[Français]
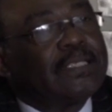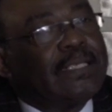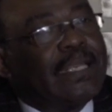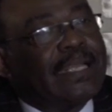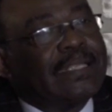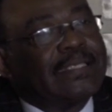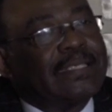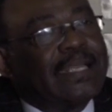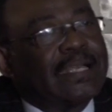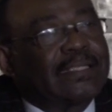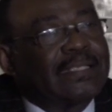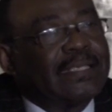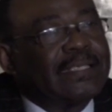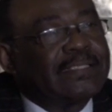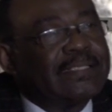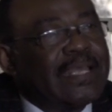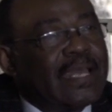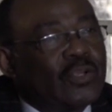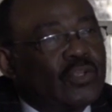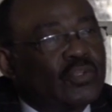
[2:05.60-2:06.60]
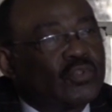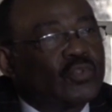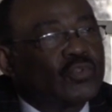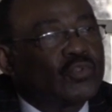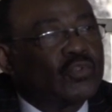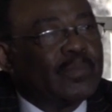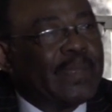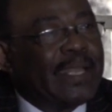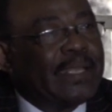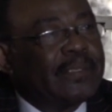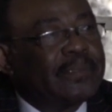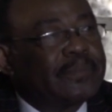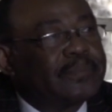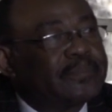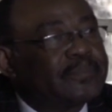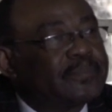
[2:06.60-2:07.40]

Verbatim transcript: la directrice des ressources humaines,